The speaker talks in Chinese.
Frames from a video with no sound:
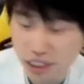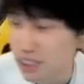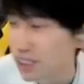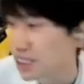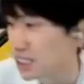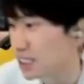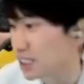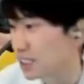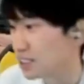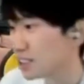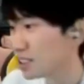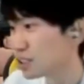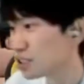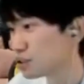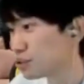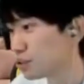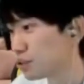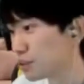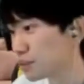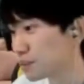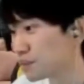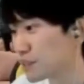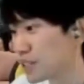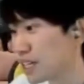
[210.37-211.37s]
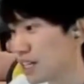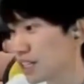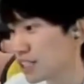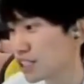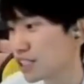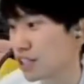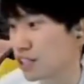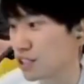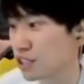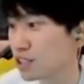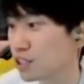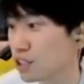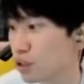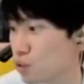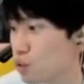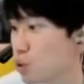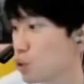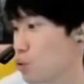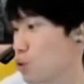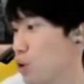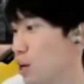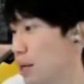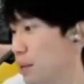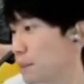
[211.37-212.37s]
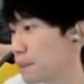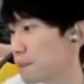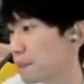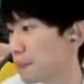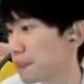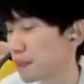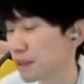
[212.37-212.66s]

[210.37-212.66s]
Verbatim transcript: 李宁的这种长期的桂花。